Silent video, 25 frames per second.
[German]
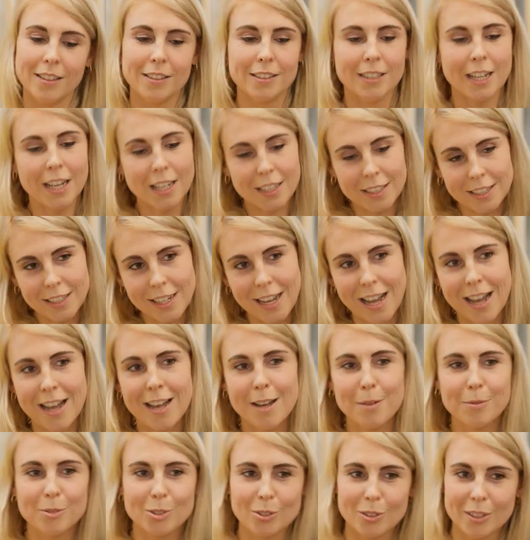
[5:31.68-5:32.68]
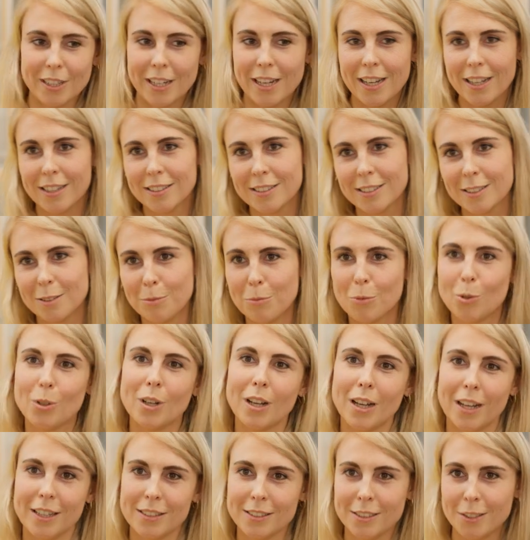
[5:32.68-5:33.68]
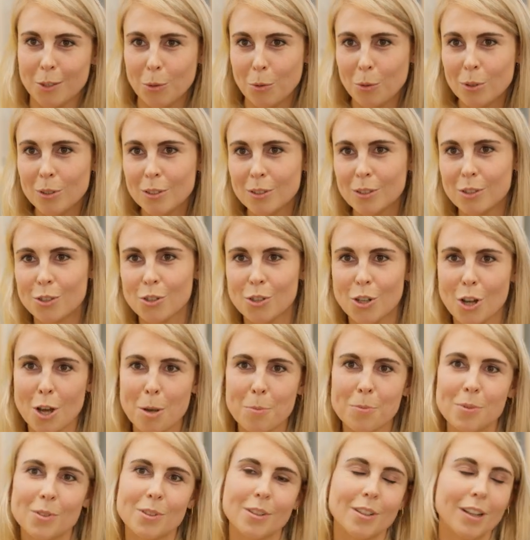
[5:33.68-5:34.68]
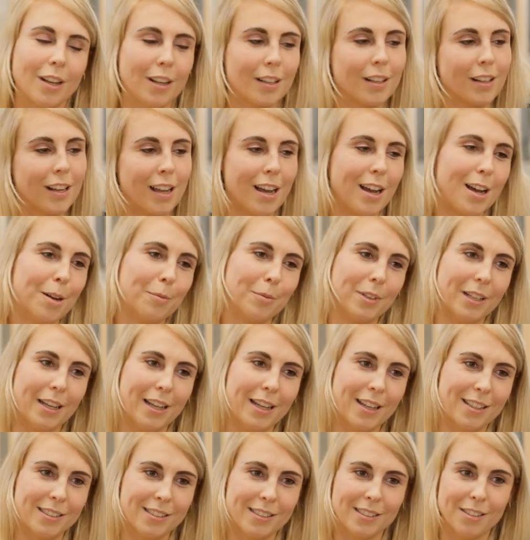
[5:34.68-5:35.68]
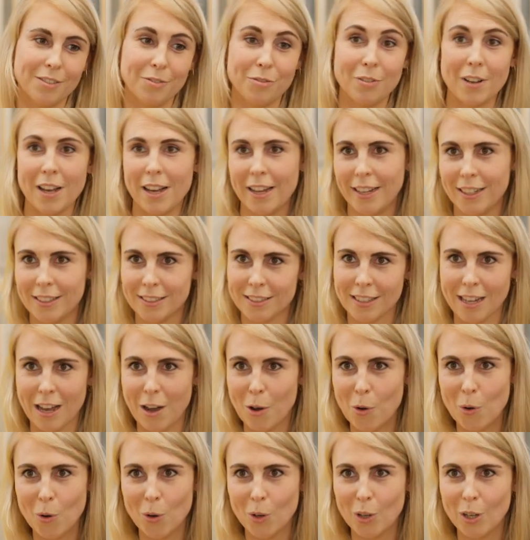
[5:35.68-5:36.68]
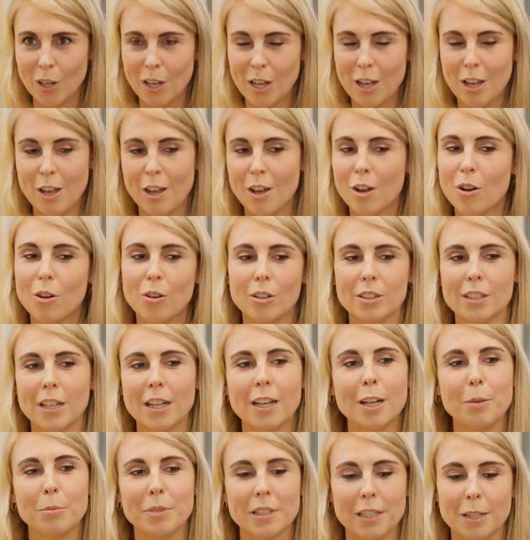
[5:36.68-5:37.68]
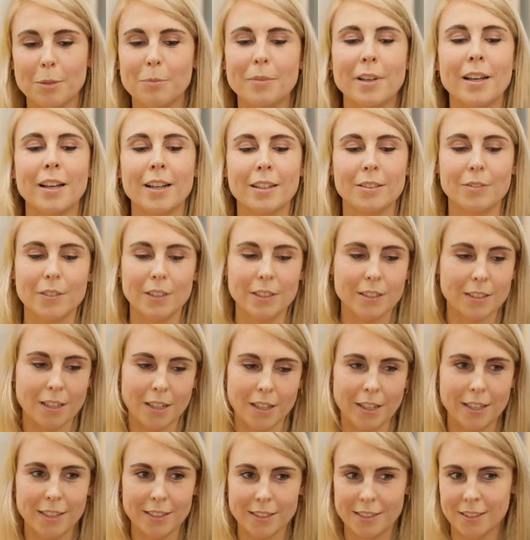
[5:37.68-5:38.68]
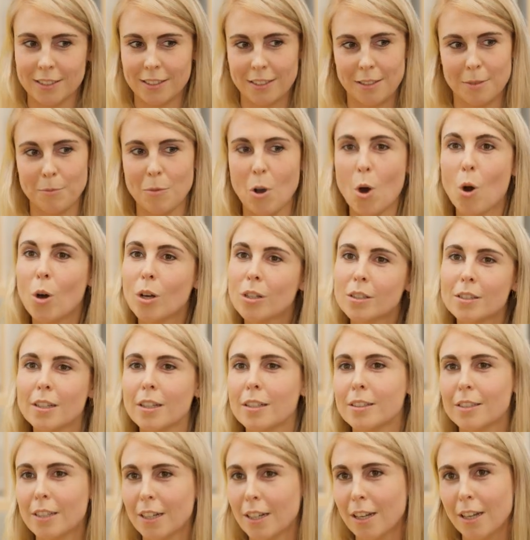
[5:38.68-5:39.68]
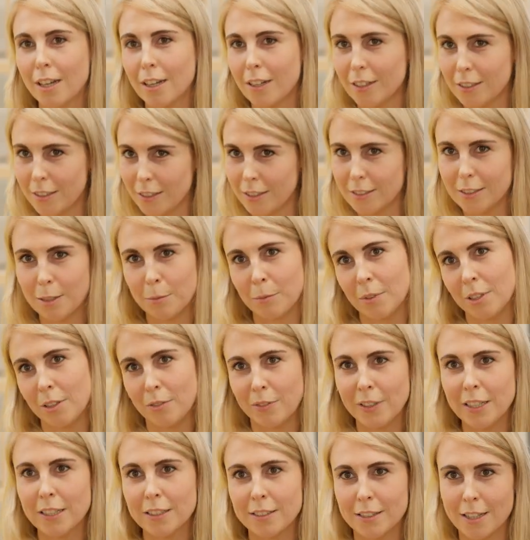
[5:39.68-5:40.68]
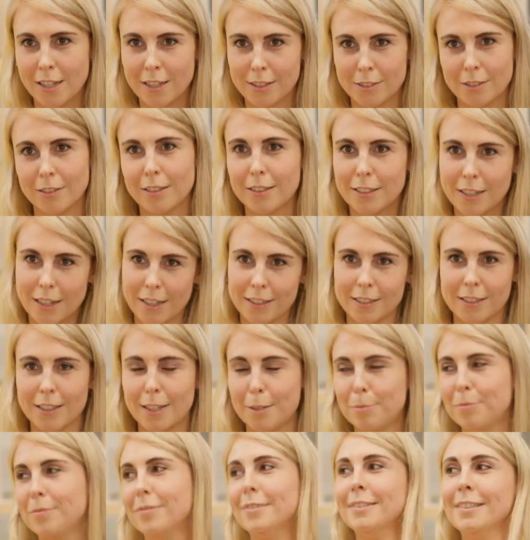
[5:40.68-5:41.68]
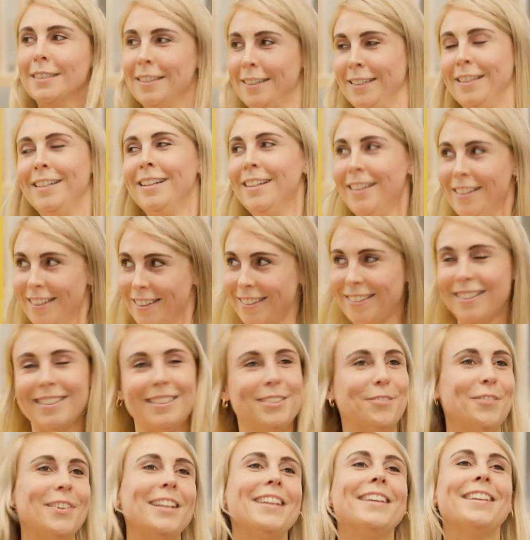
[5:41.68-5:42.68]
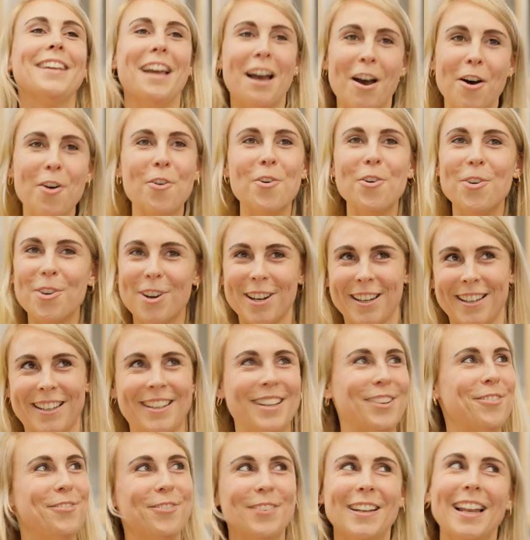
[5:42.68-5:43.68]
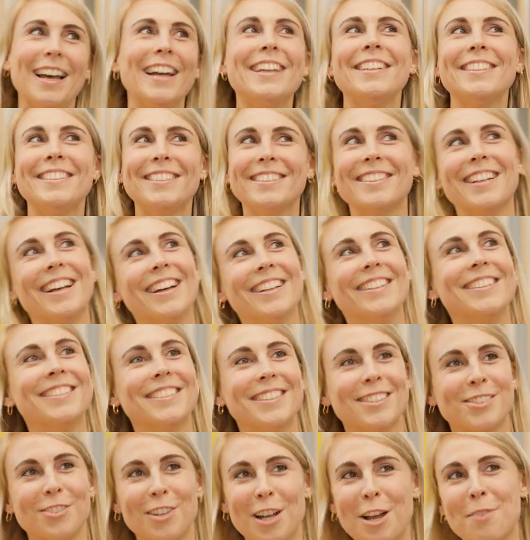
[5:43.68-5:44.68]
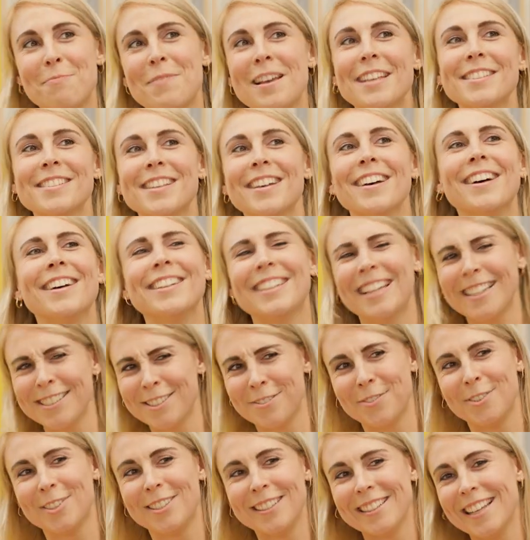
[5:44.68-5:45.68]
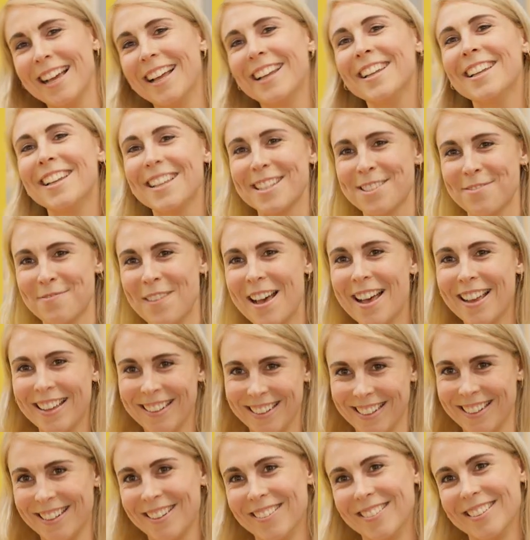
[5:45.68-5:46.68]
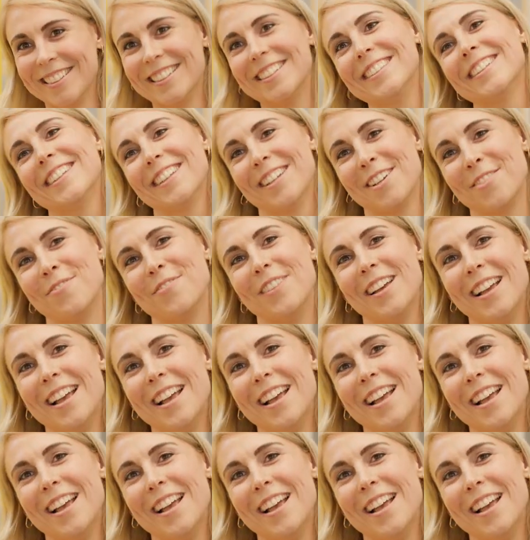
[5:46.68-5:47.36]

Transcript: Dann kamen so die ersten Moderationsjobs, dann kamen die ersten freien Trauungen und dann habe ich gemerkt, wie ich da als ähm, Hochzeitssängerin hinterm Klavier saß und gedacht habe, das will ich auch, vielleicht kann ich das sogar besser, das würde ich anders machen. Und ähm,